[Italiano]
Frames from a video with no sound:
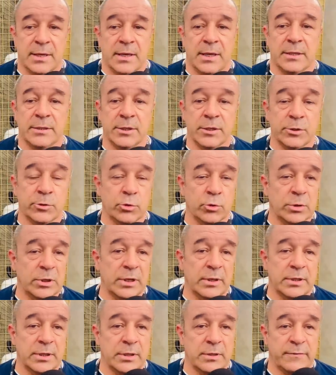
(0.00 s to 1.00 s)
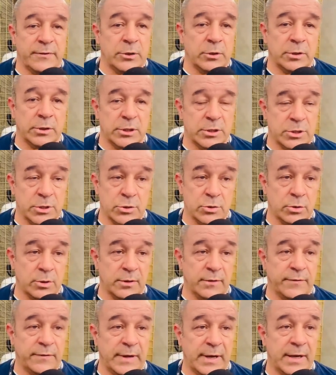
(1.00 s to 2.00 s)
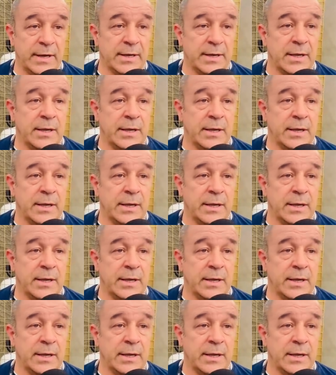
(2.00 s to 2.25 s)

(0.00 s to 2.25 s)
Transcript: addirittura fino a dieci giorni fa